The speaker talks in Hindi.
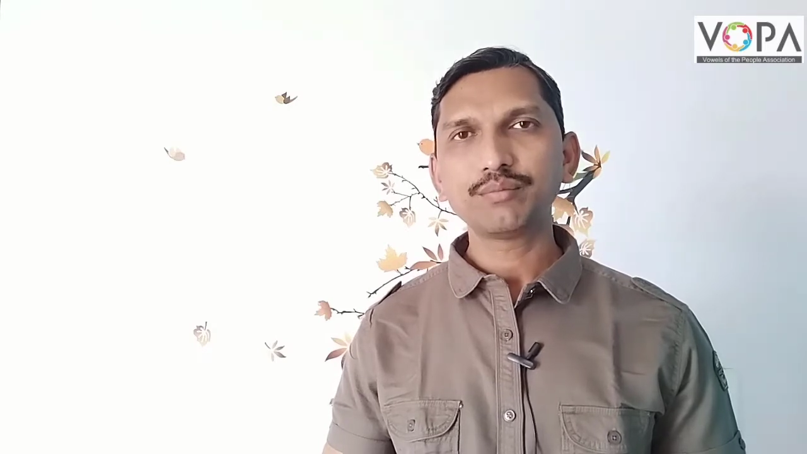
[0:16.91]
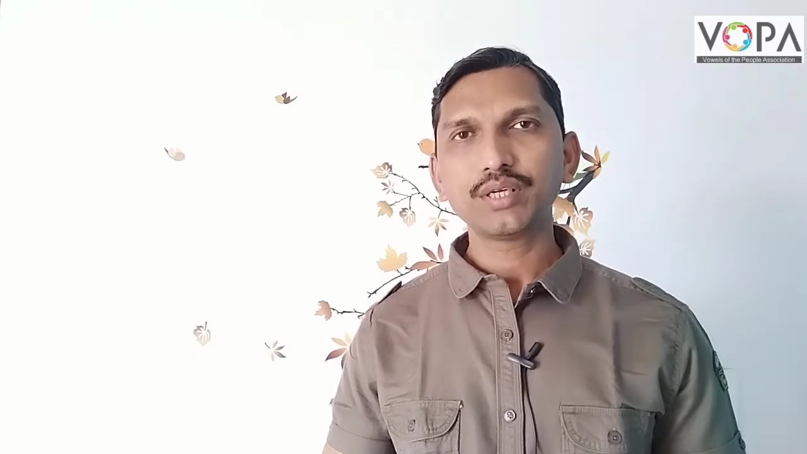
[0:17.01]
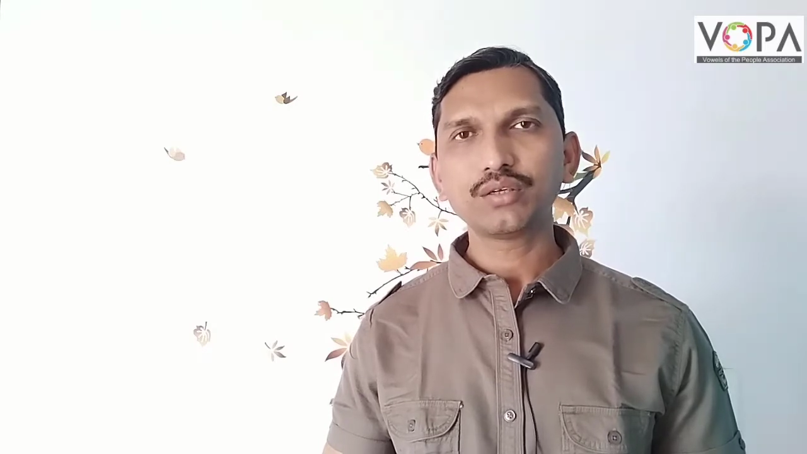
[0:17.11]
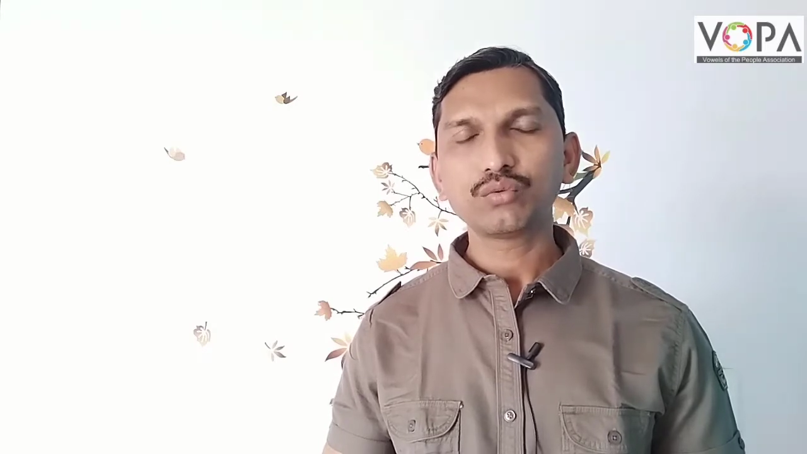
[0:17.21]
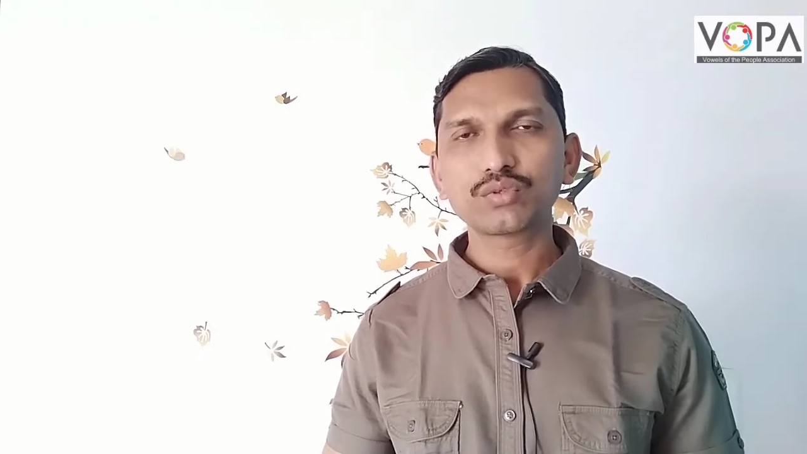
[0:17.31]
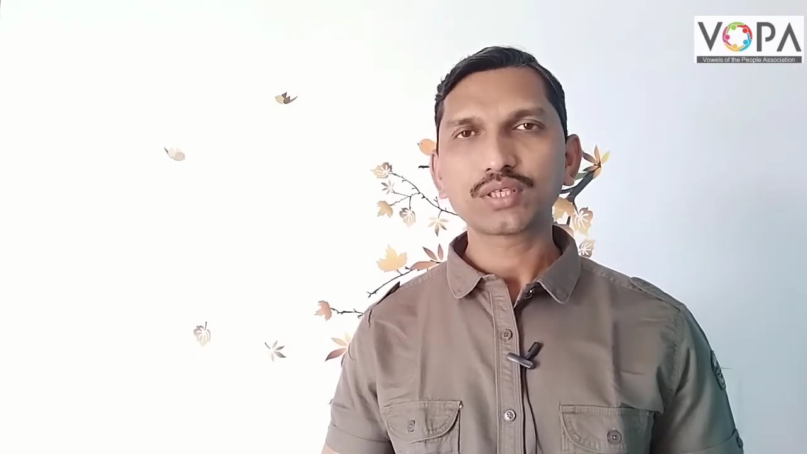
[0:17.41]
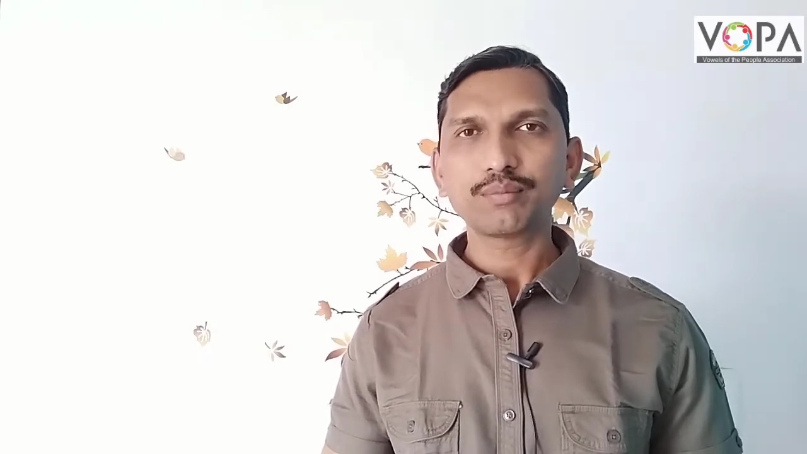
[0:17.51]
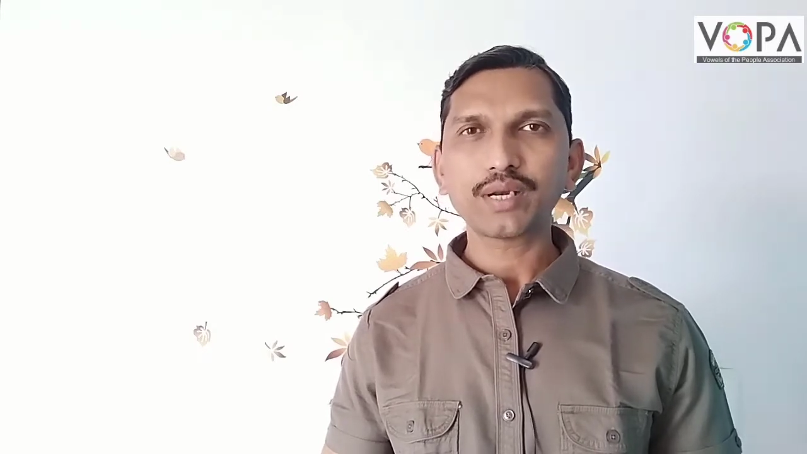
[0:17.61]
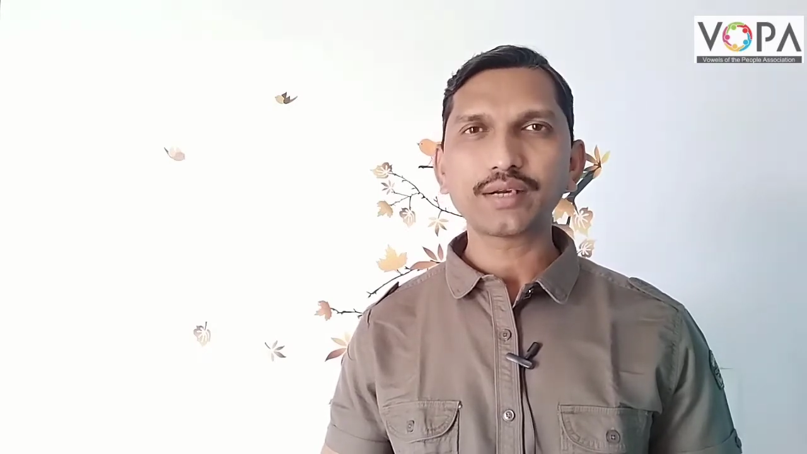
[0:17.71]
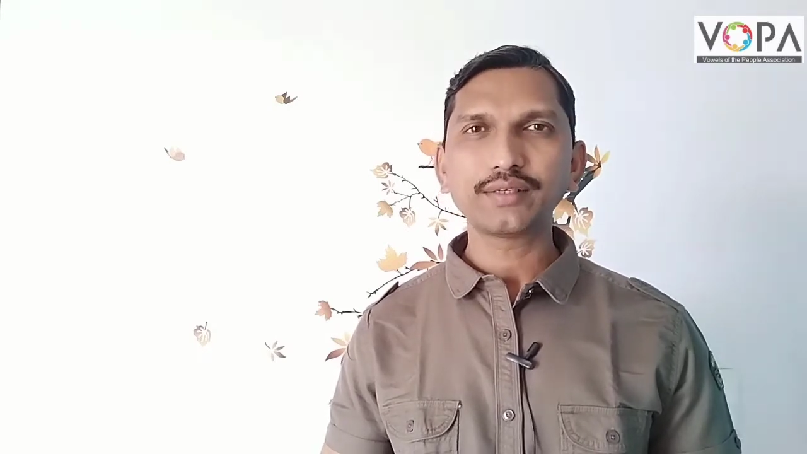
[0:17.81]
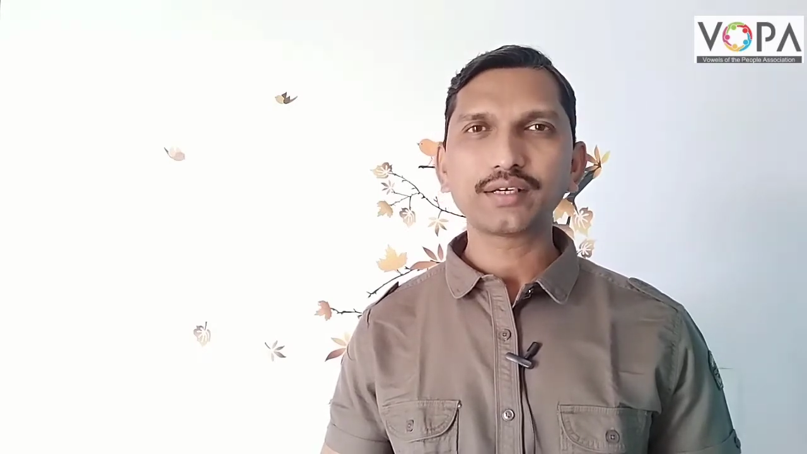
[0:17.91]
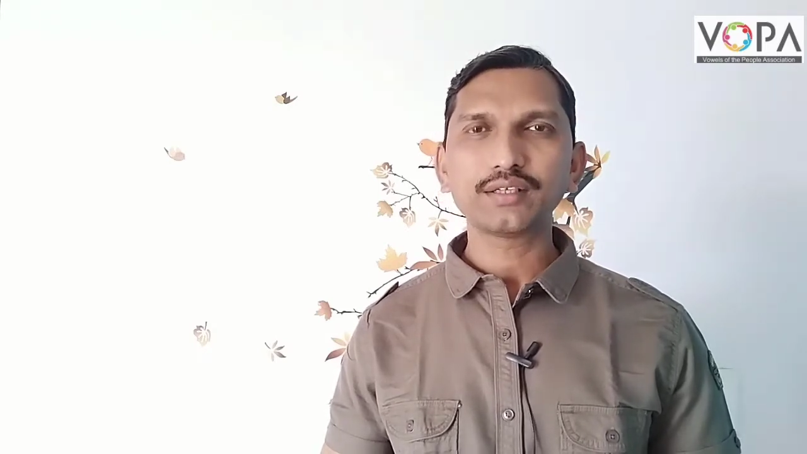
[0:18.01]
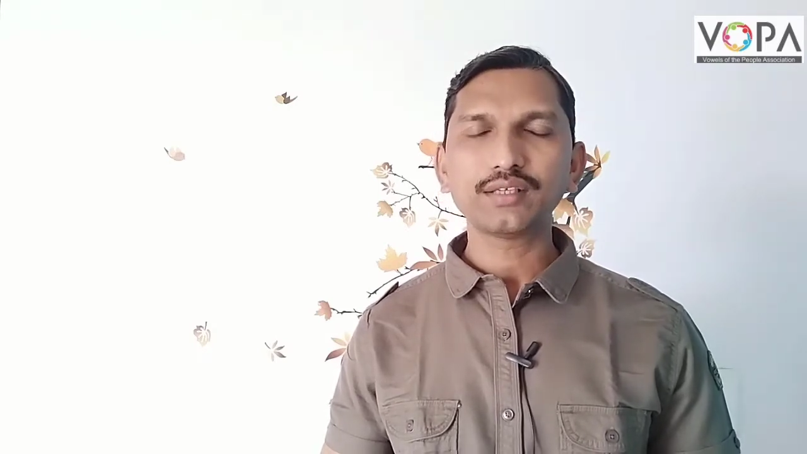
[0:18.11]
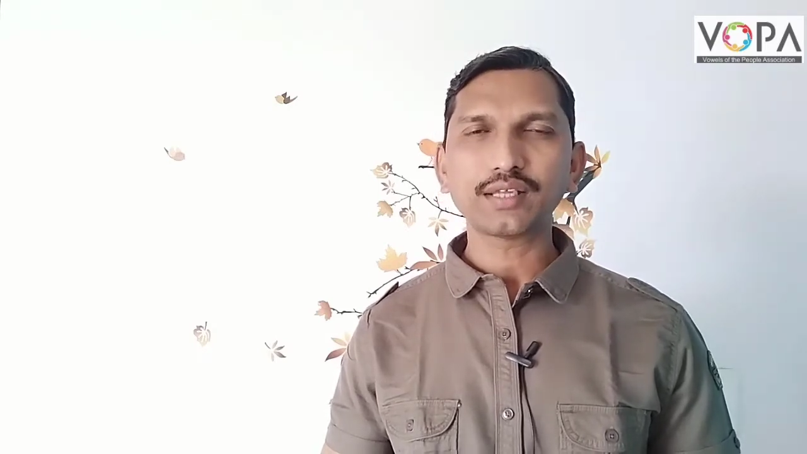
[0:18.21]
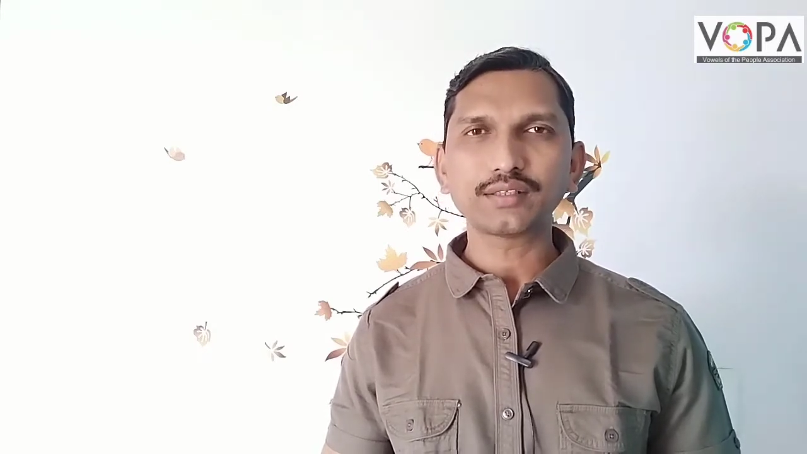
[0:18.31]
में उसके प्राण निकल
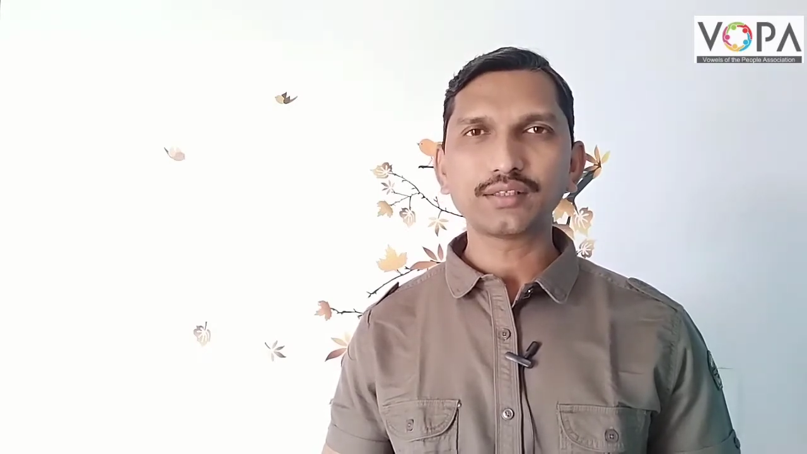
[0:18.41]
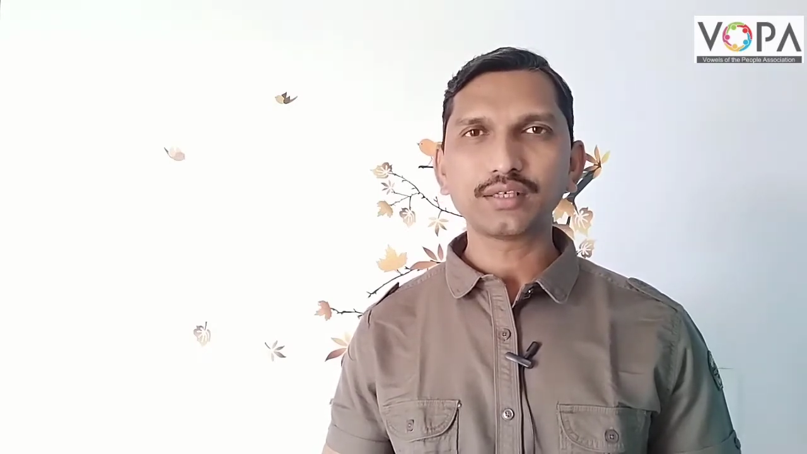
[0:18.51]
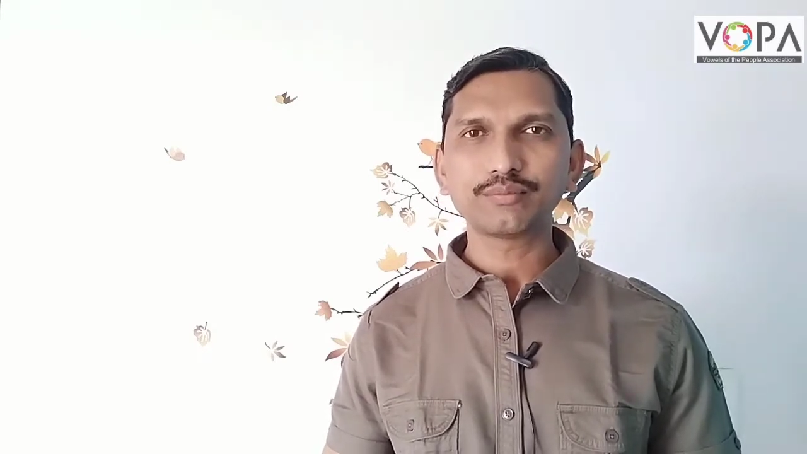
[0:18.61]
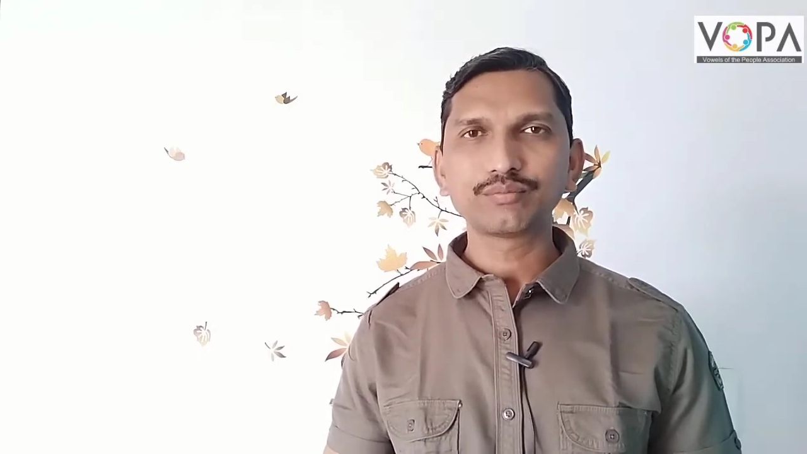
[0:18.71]
जाते थे